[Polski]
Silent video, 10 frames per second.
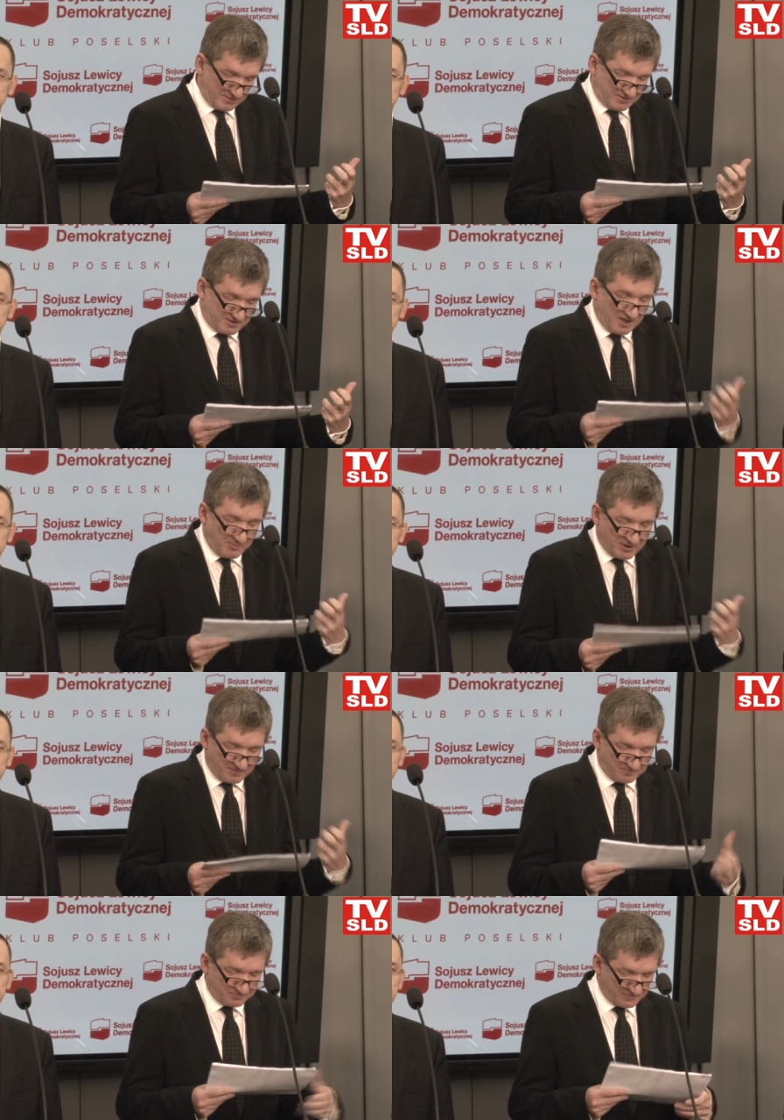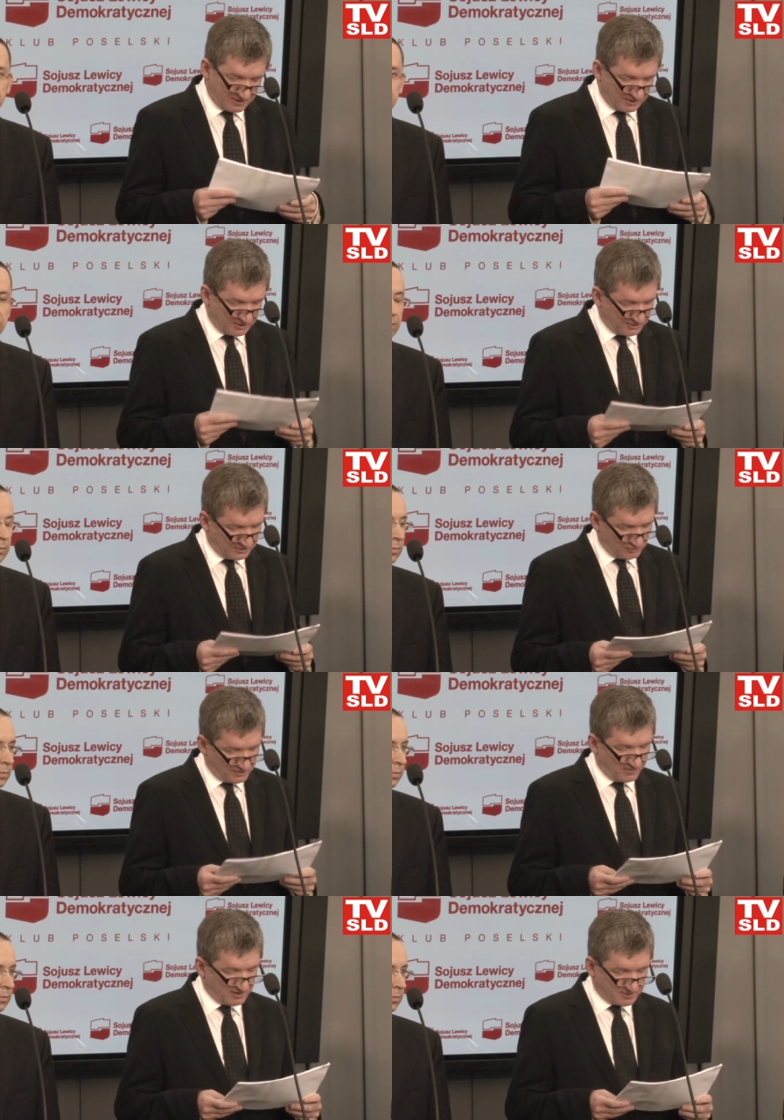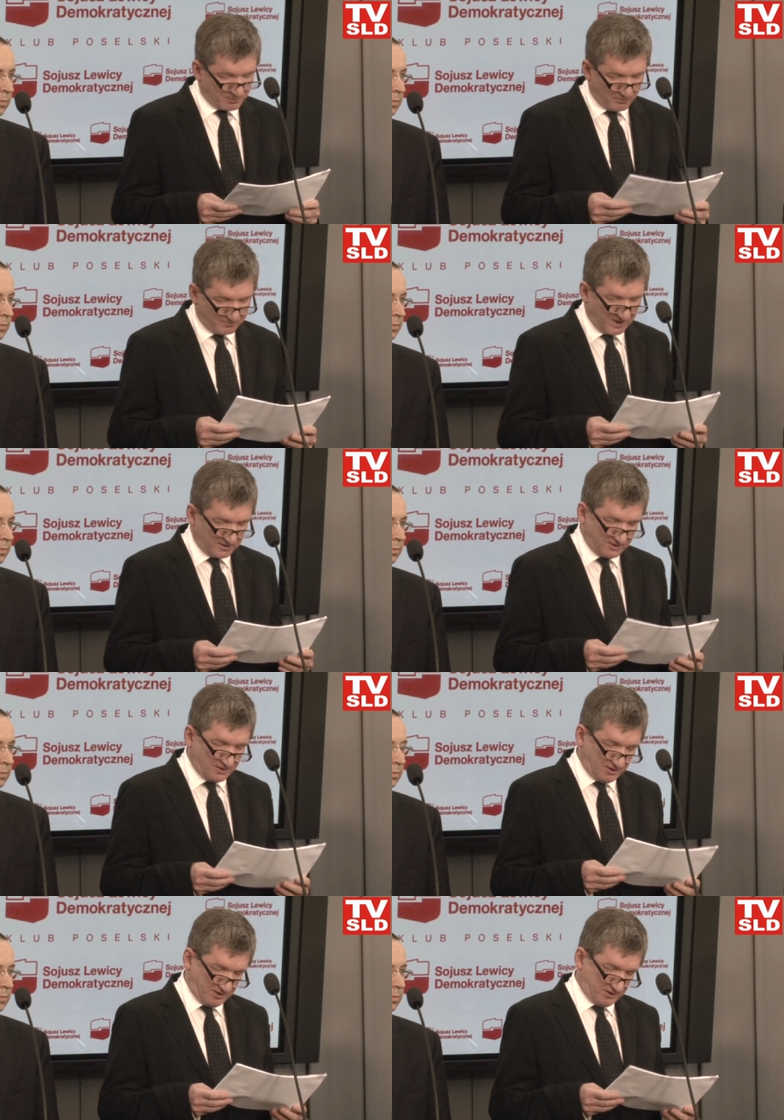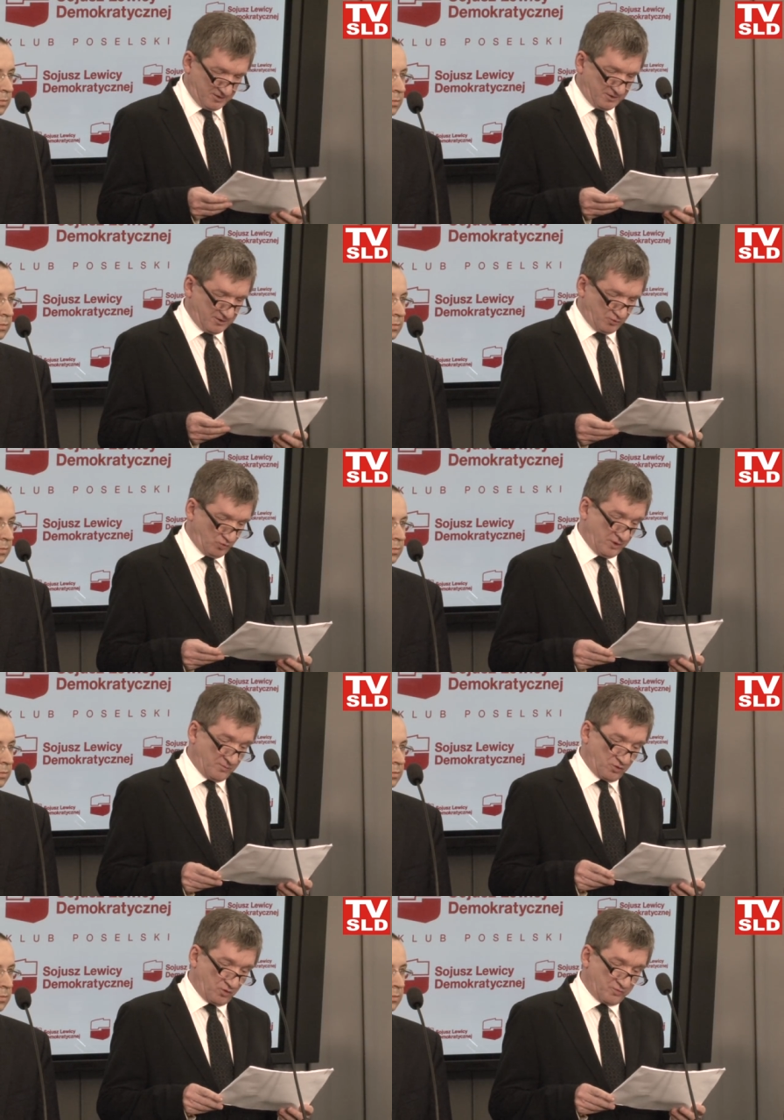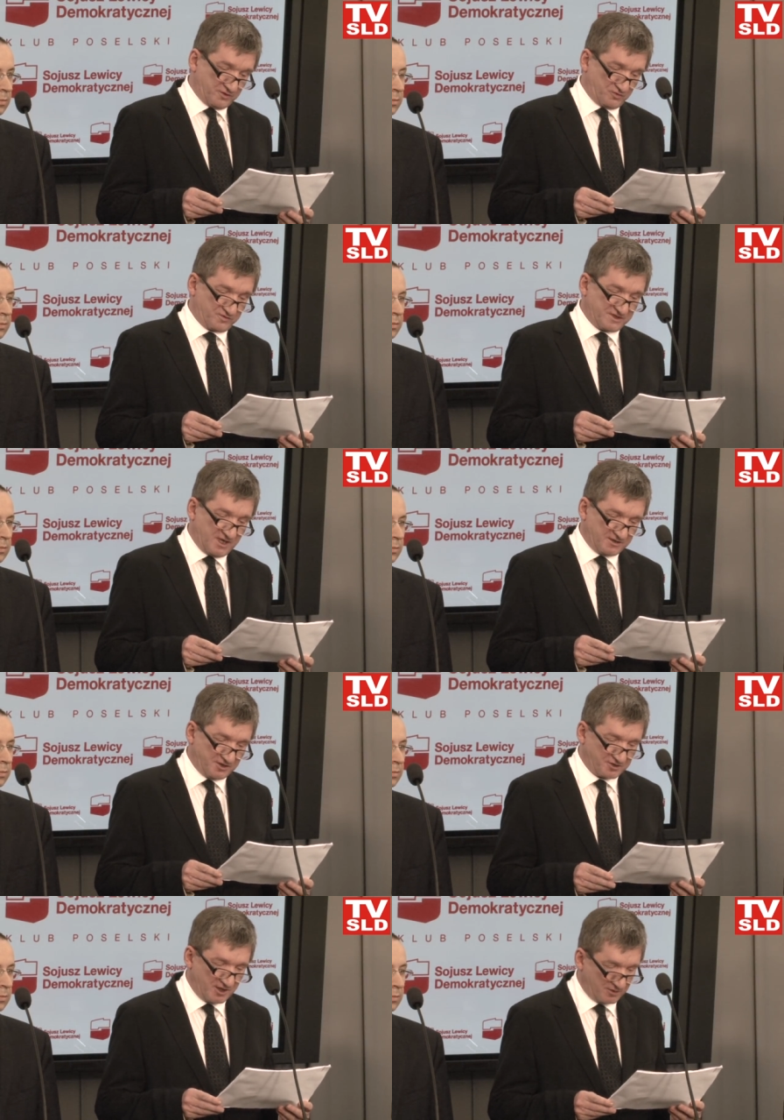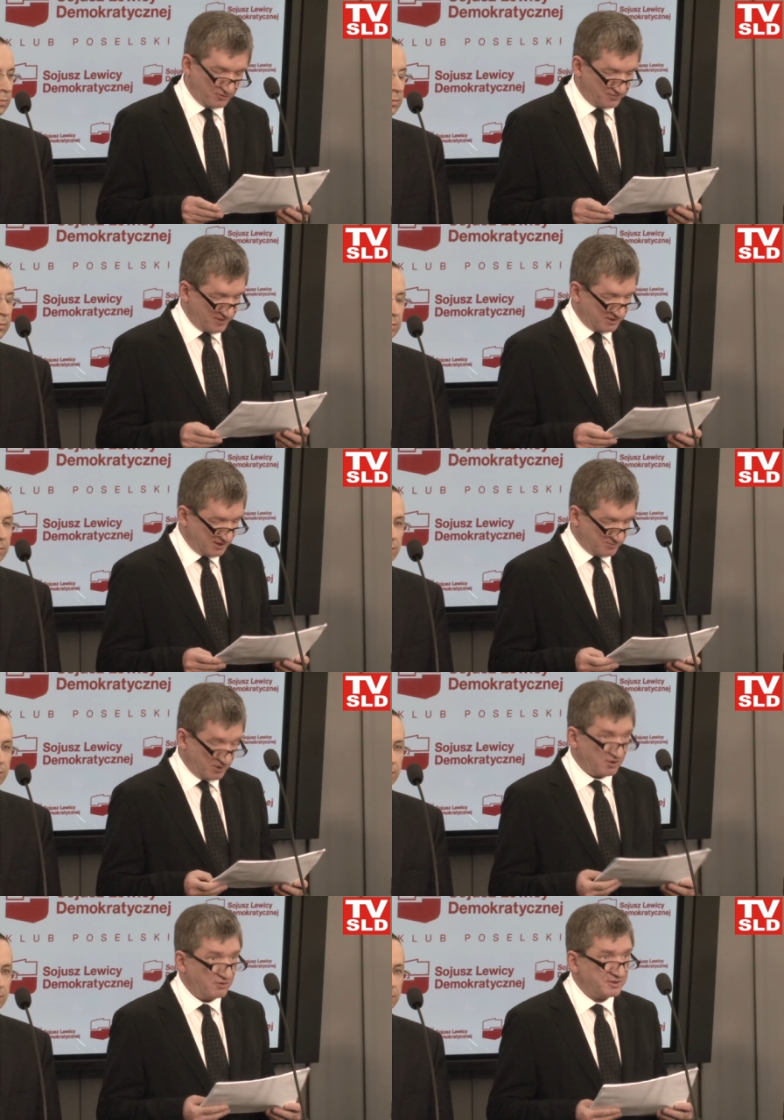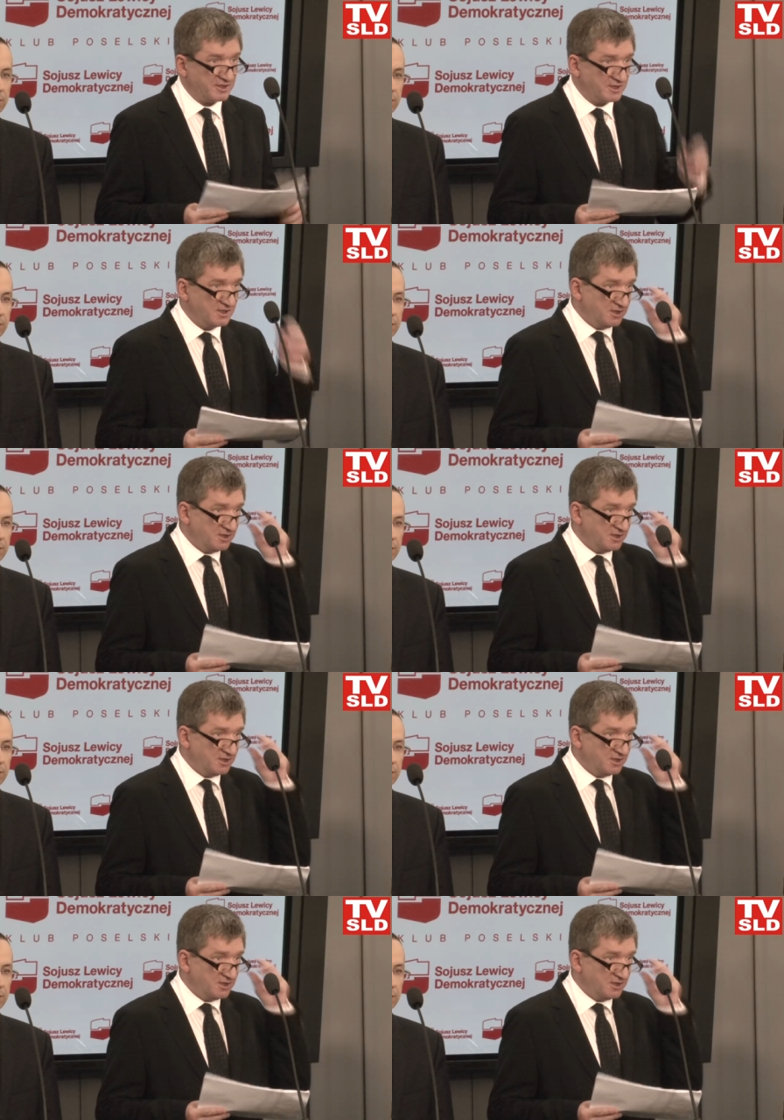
e, same, e, nie używać słów takich, e, które mogą być uznane za jakąś fantasmagorię,